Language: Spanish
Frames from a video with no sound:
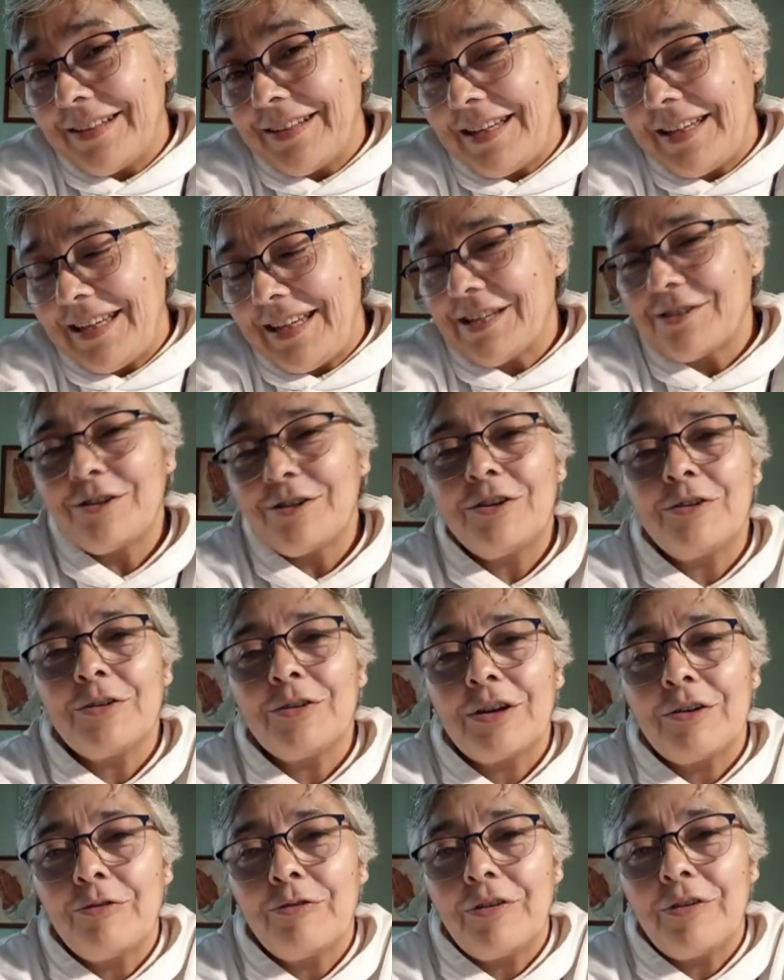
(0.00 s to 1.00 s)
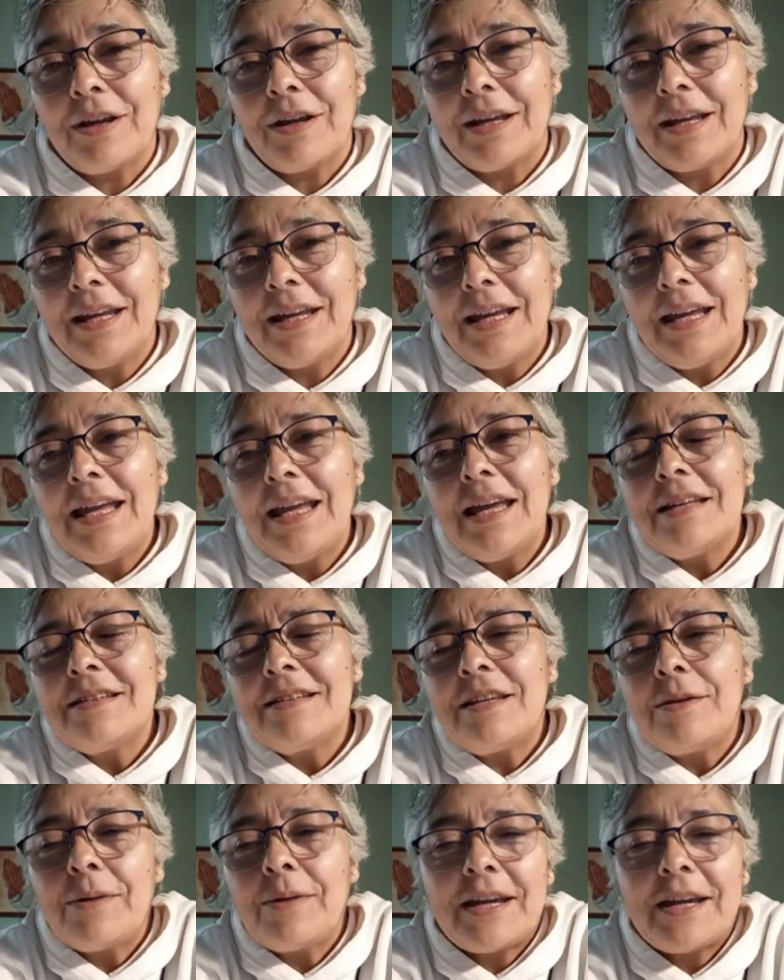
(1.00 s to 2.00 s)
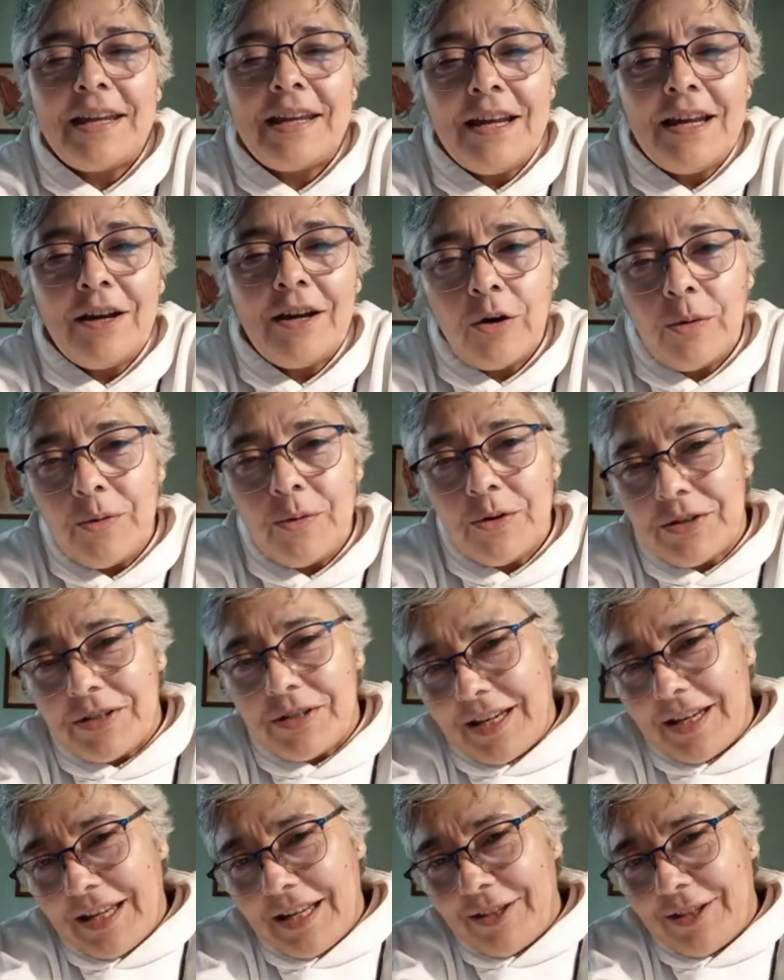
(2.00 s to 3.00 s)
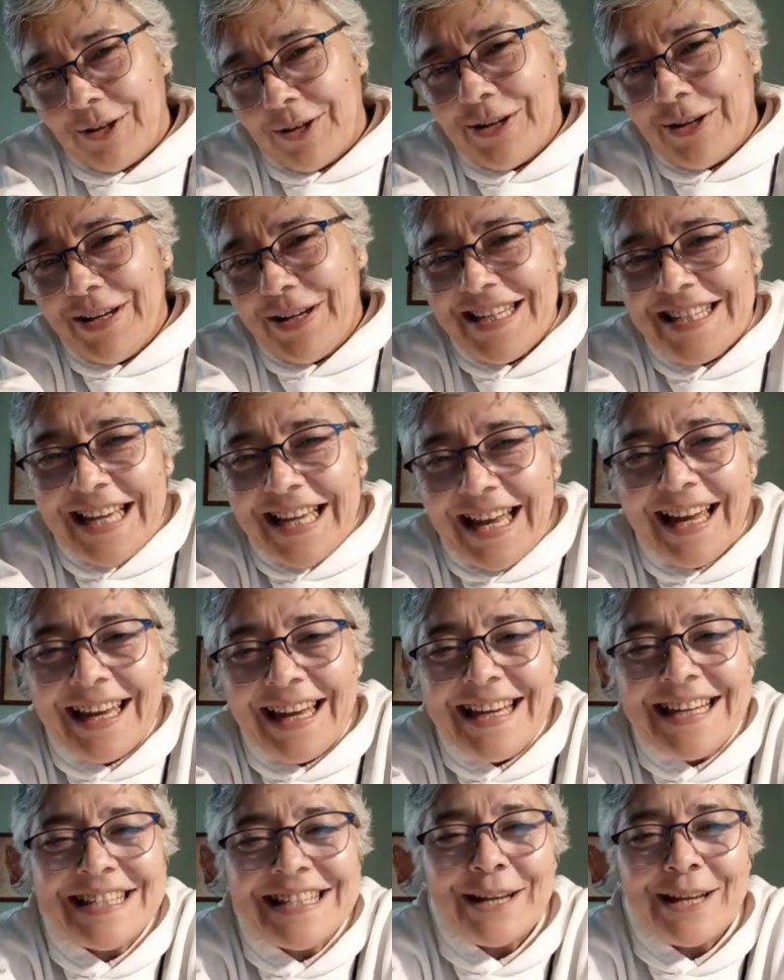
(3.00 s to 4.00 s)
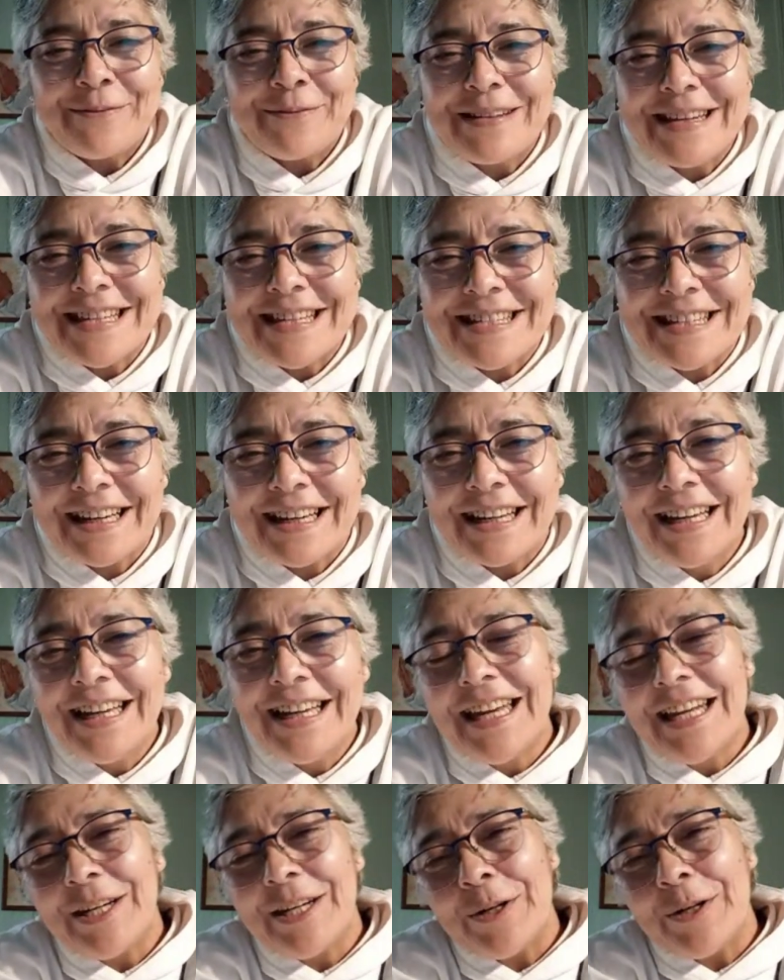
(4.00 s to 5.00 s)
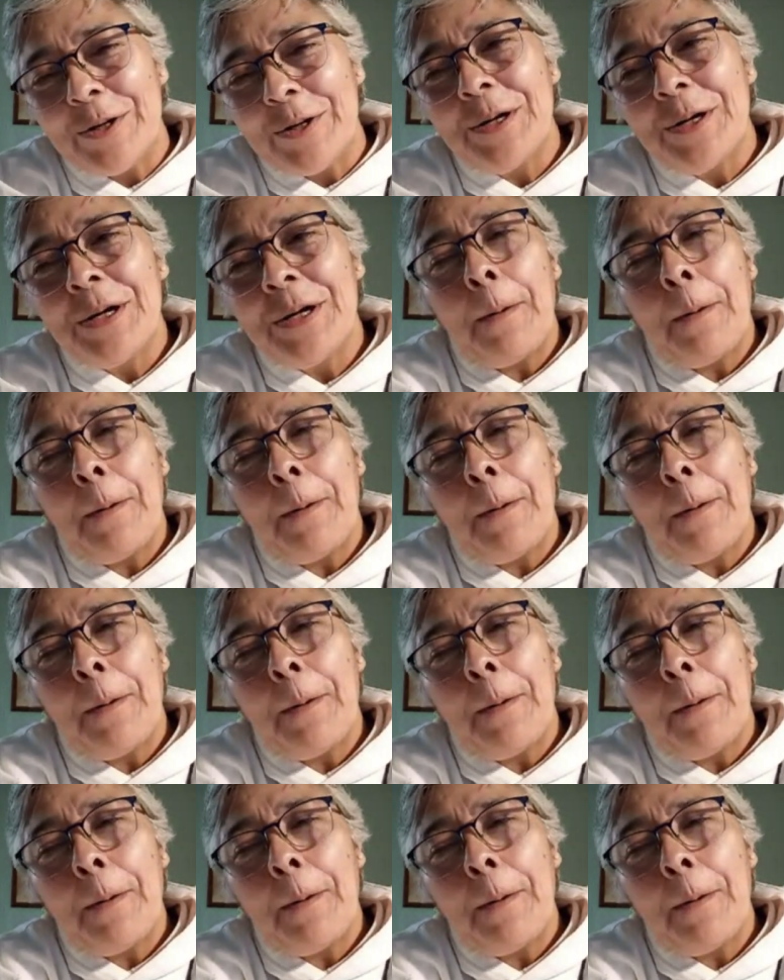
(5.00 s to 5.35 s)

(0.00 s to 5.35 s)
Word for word: Y eso es lo que fue. Se imaginan cómo se quedó esa, esa mesa, ¿no?